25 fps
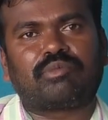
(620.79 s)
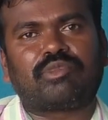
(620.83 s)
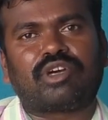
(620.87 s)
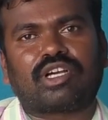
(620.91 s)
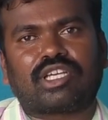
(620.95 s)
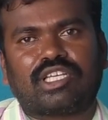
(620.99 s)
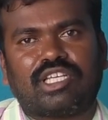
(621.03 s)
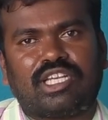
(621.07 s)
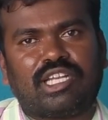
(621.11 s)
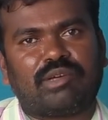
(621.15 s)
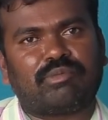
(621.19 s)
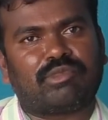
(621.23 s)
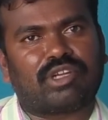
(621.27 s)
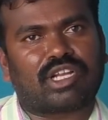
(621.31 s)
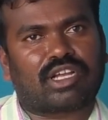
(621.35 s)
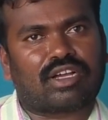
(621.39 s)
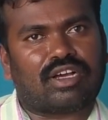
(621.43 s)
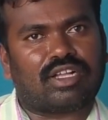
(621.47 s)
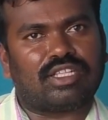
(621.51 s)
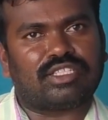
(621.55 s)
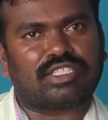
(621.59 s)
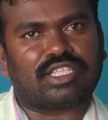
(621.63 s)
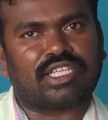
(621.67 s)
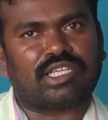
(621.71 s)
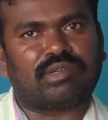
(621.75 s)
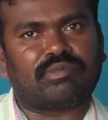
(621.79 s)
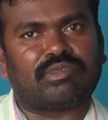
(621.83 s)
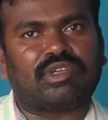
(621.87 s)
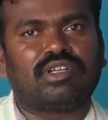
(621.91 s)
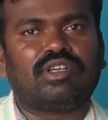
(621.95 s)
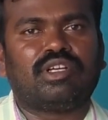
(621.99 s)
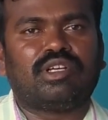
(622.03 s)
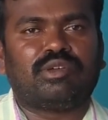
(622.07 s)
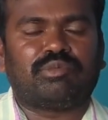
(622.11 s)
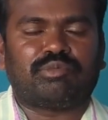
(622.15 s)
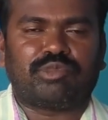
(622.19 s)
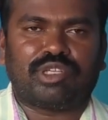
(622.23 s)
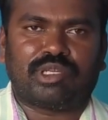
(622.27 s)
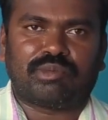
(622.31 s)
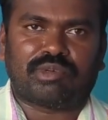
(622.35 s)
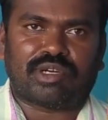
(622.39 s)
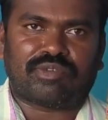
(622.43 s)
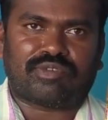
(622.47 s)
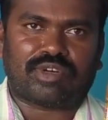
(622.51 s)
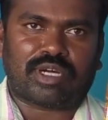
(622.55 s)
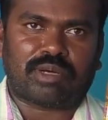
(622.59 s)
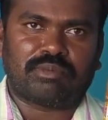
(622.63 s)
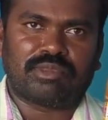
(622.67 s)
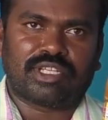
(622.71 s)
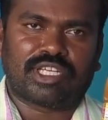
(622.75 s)
మాకు ఈ నెంబర్కి కాల్ చేయండి మీరు మా
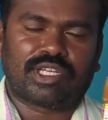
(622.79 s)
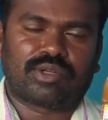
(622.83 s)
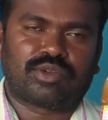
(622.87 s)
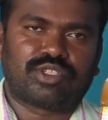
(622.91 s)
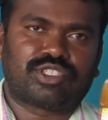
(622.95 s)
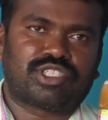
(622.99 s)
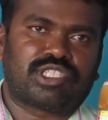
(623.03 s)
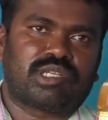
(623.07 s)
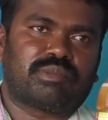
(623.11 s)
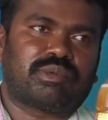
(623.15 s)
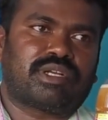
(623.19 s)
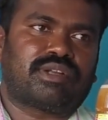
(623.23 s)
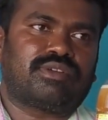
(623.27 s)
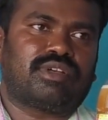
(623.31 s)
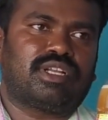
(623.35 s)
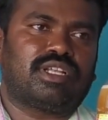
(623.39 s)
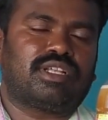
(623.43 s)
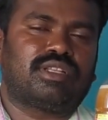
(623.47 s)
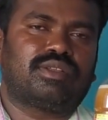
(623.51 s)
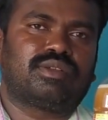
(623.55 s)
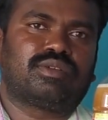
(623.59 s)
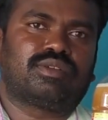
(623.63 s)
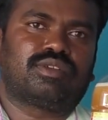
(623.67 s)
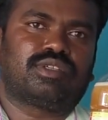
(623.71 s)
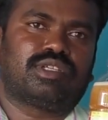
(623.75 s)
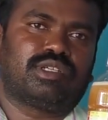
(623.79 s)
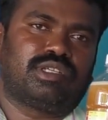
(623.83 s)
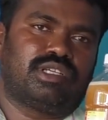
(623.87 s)
ఫామ్ దగ్గరికి వచ్చినా పర్వాలేదు